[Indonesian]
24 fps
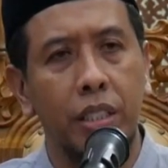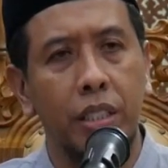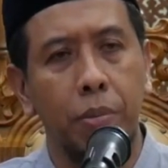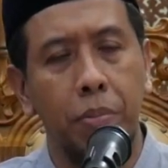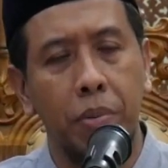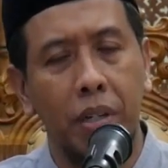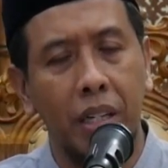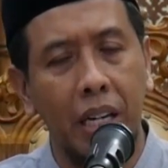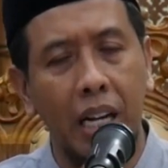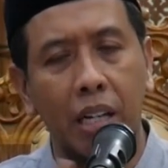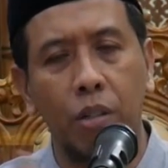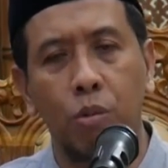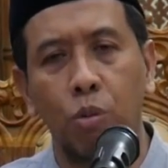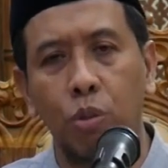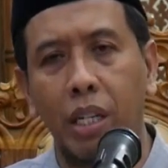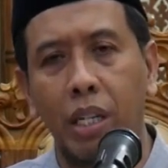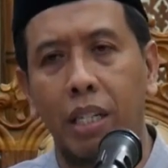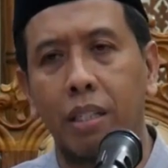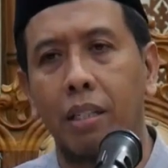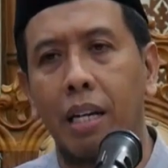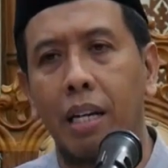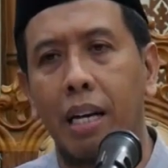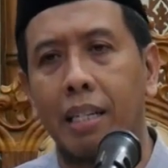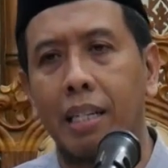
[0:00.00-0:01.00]

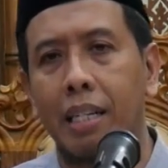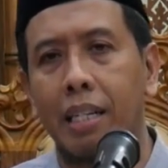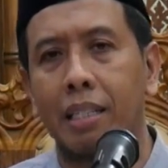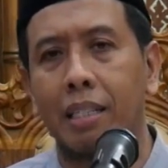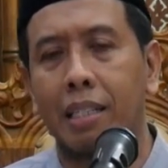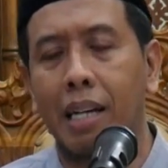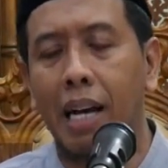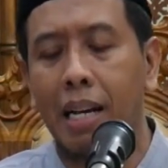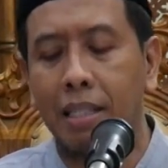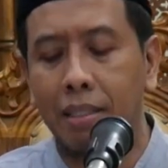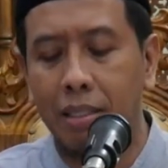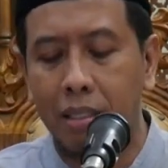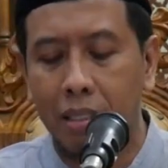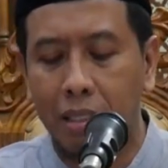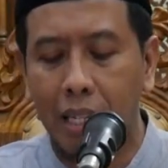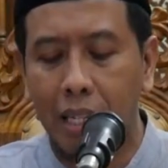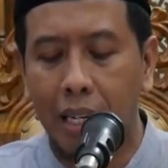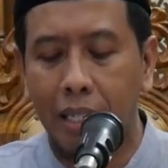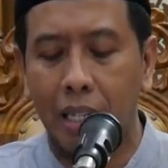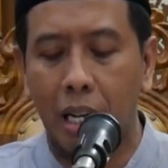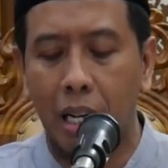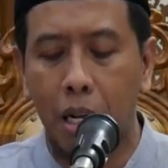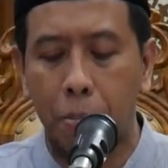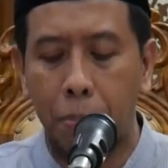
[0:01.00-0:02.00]
diragukan akan kasih
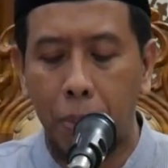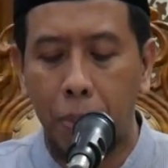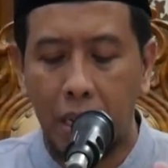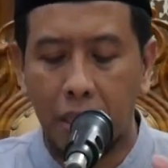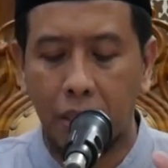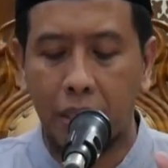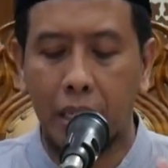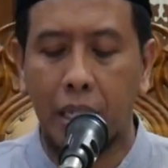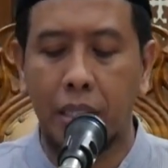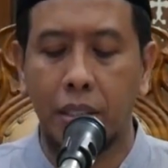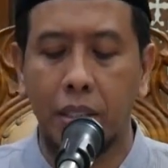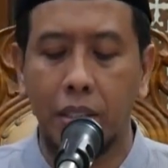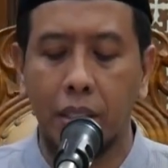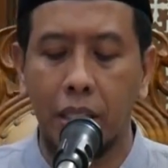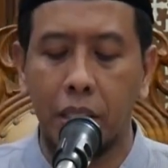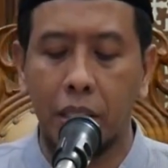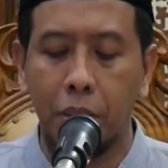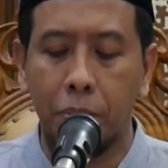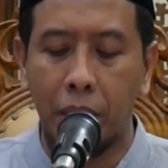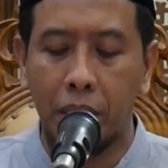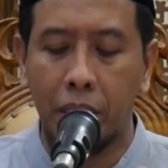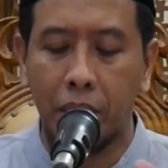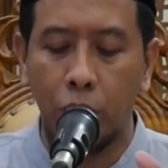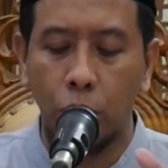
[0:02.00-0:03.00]
sayang belas kasihnya
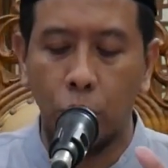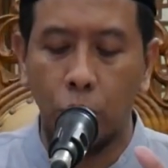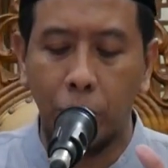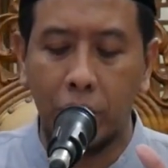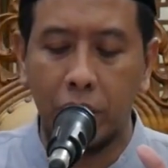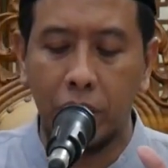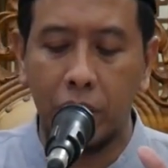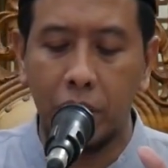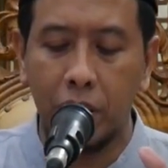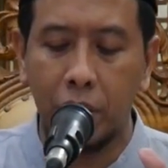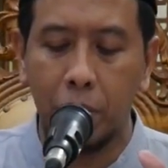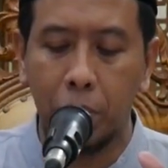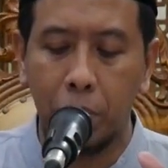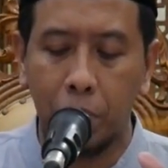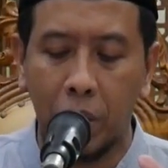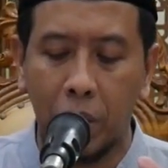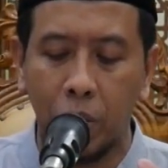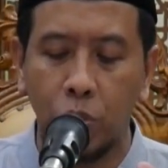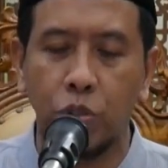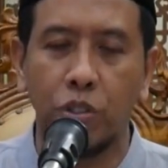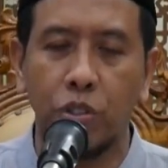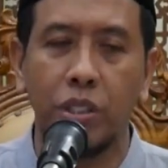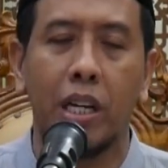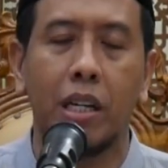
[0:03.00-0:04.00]
kepada umat
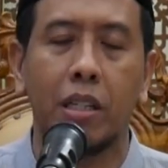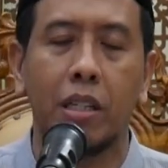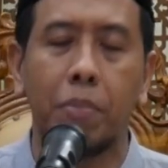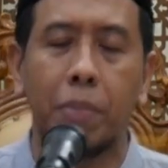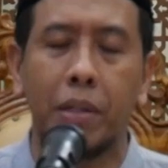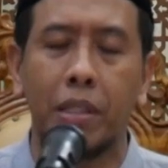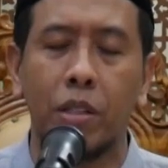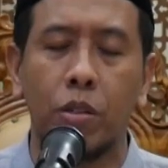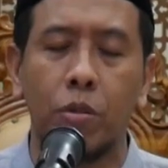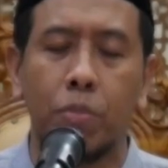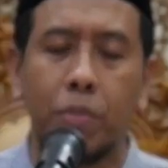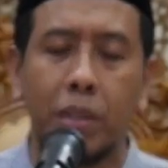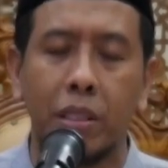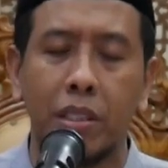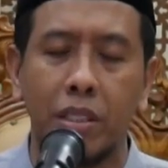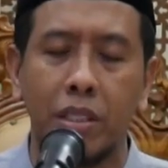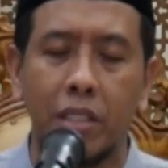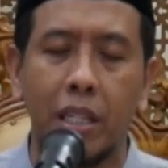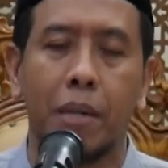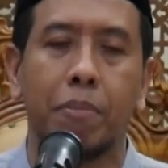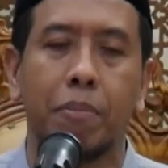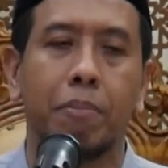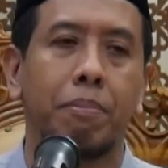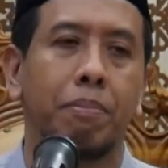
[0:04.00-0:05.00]
manusia, kepada umat
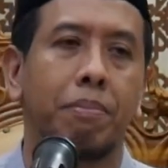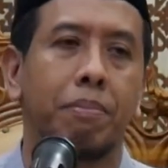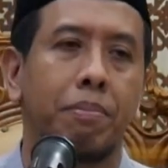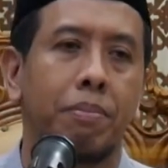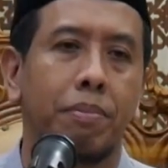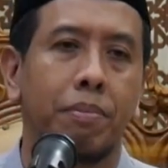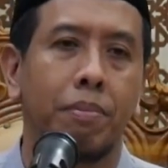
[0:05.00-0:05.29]
Islam,